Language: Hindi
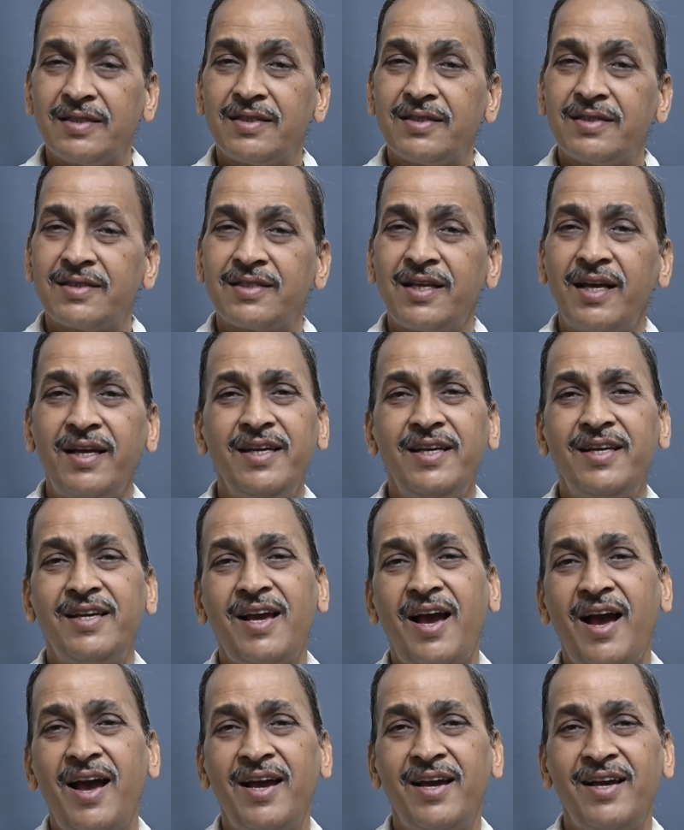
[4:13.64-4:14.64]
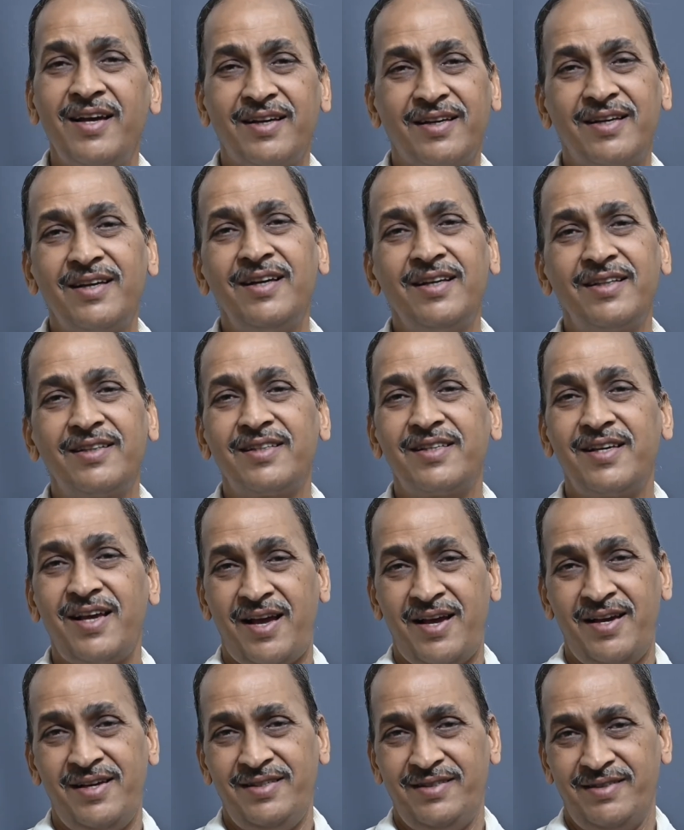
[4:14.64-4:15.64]
सही क्या है गलत क्या
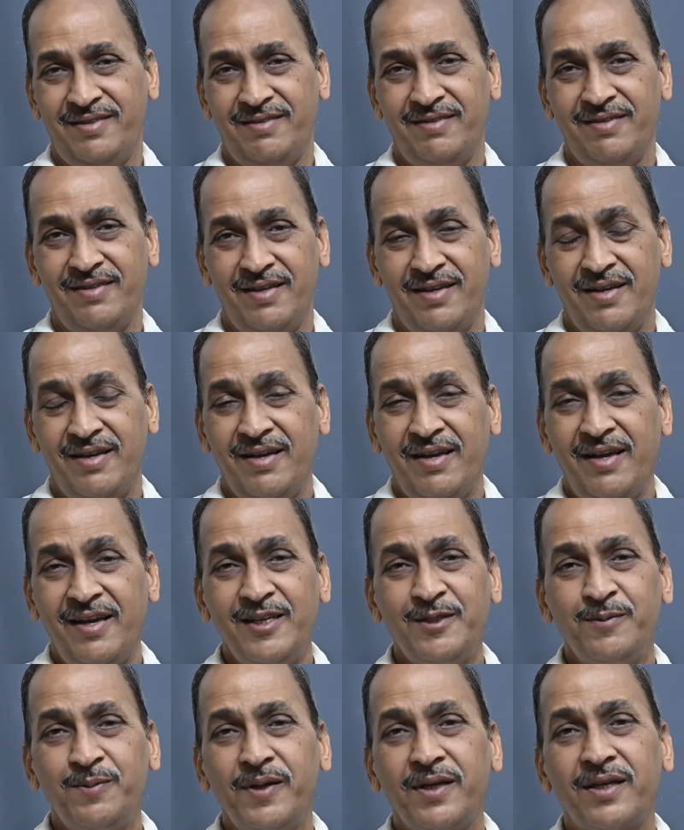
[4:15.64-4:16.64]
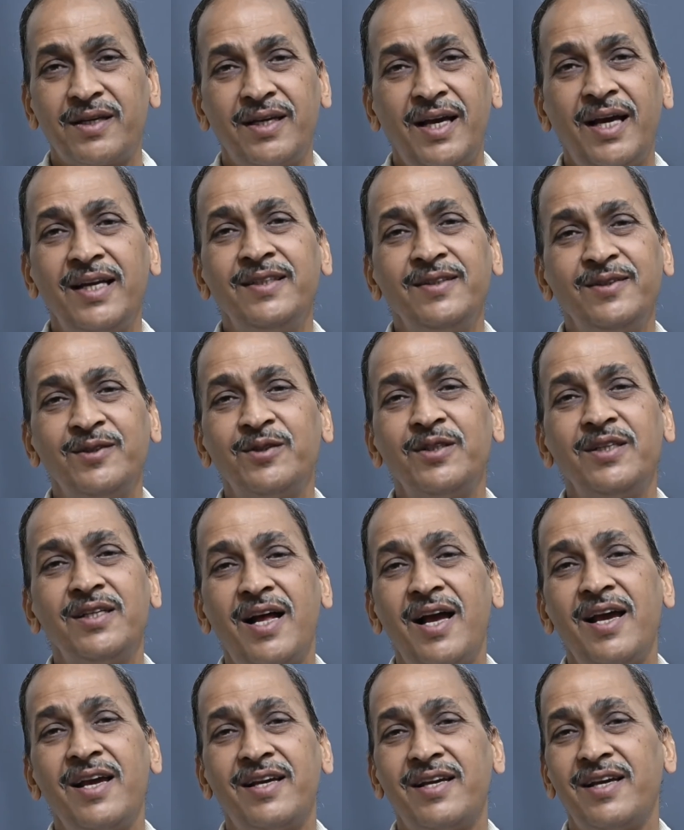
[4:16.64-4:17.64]
है इस पर ज्ञानियों की
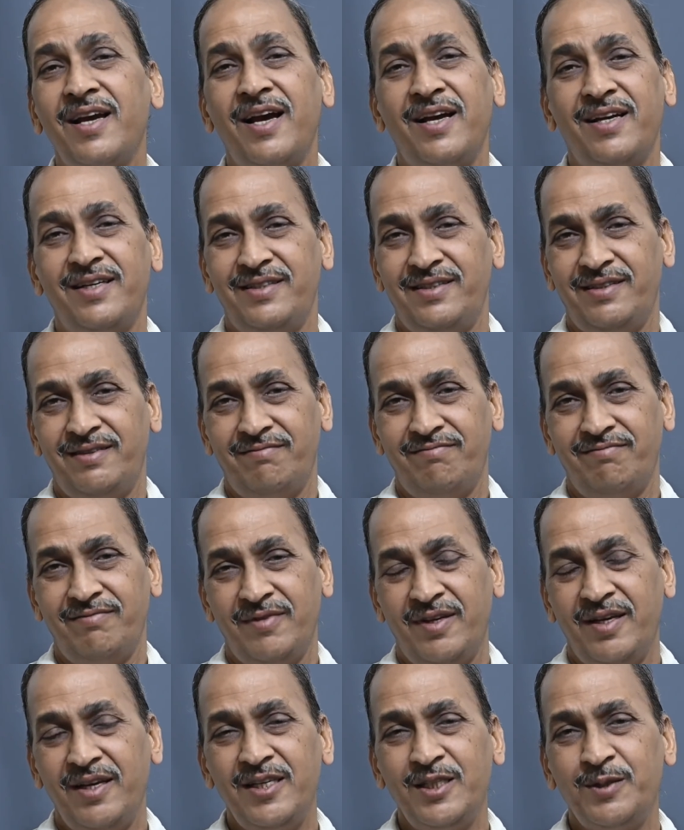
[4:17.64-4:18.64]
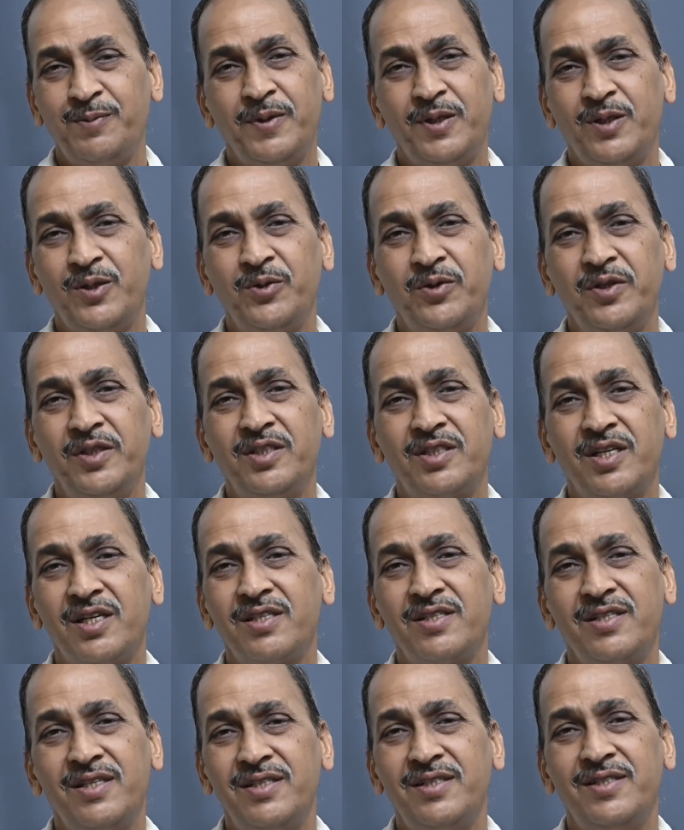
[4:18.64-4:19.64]
राय क्या है इस पर थोड़ी
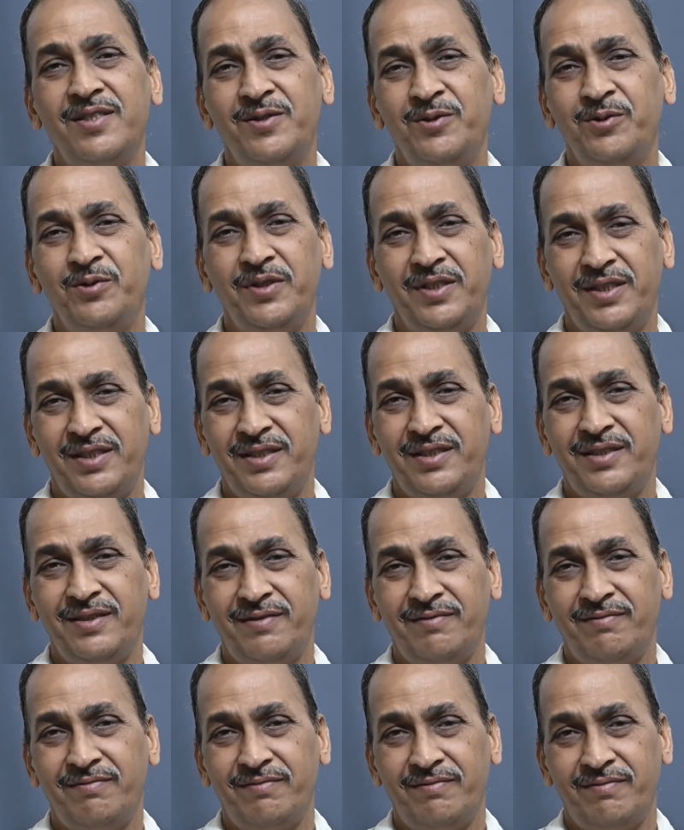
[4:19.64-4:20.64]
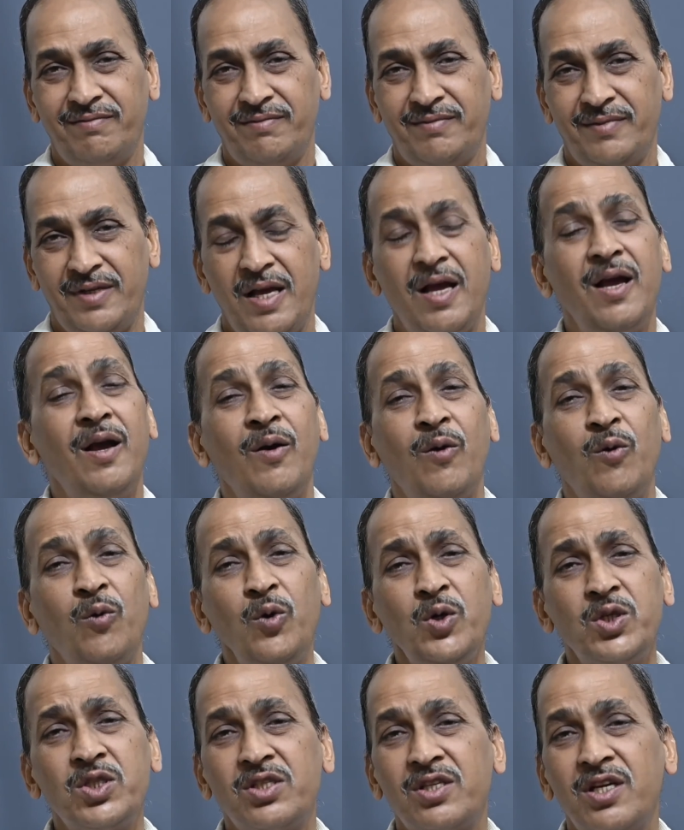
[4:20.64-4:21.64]
चर्चा जरूरी है
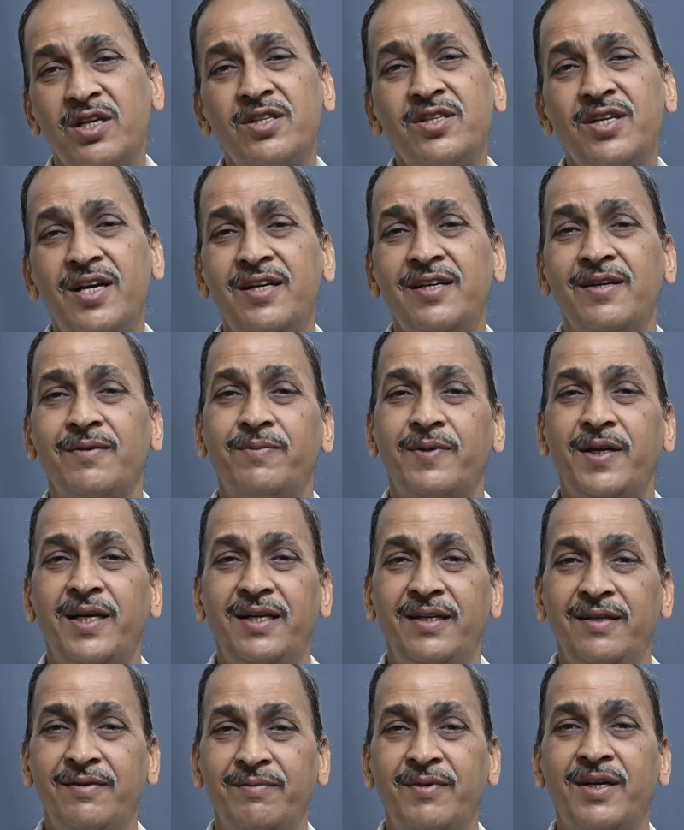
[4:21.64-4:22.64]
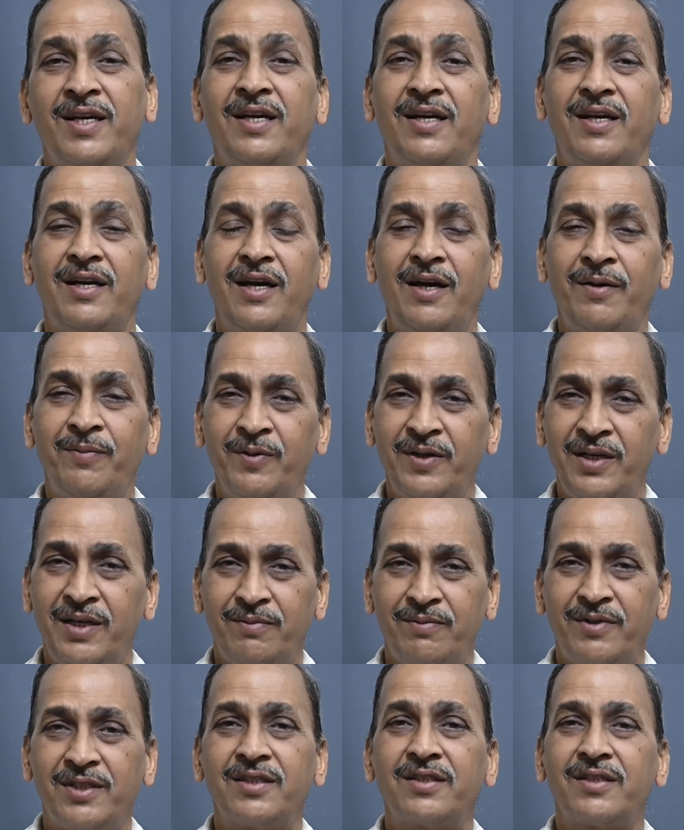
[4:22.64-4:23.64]
उस चर्चा के पहले मैं अपना
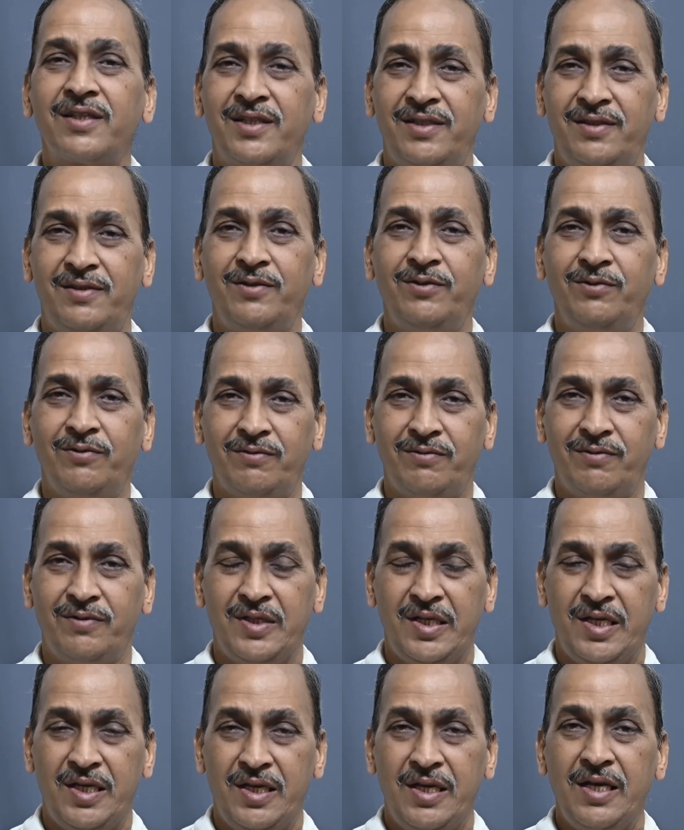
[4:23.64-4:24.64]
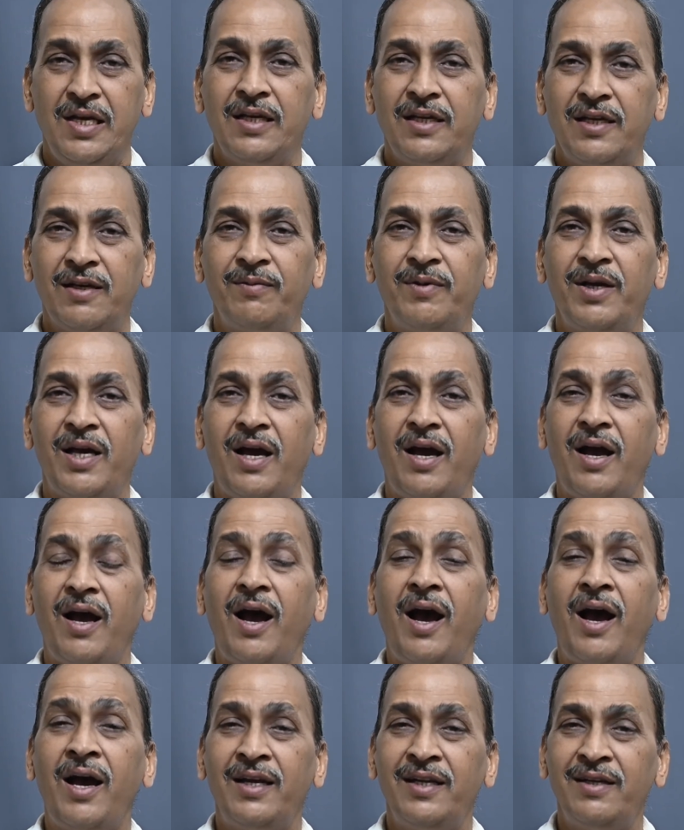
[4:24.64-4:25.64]
मत कह दूं कि मैं
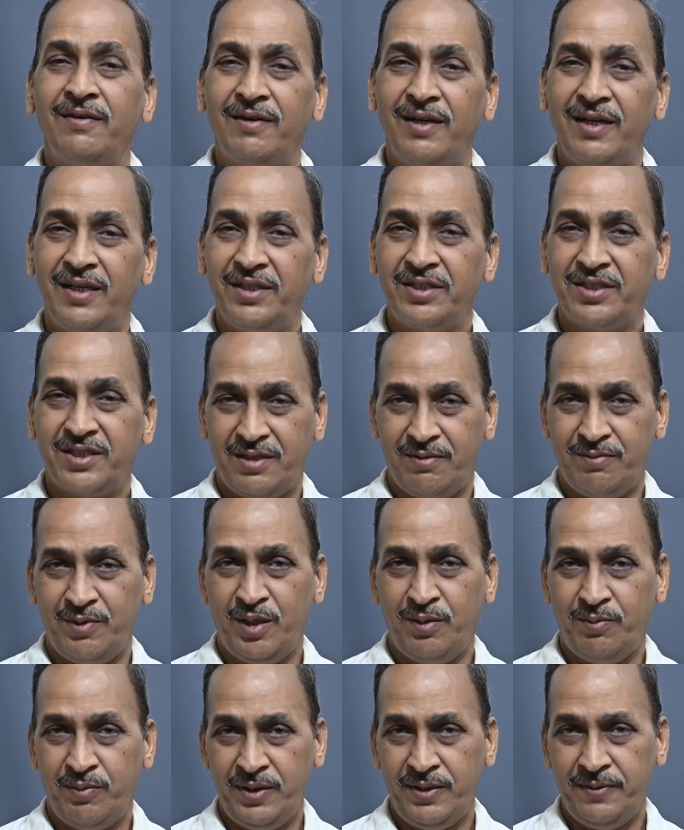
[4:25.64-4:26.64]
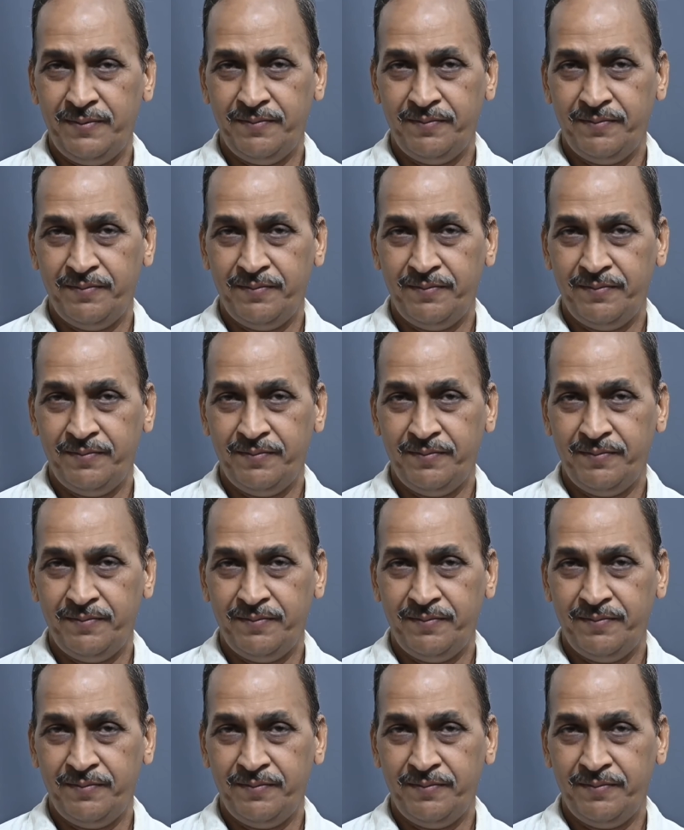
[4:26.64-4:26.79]
आने वाले समय में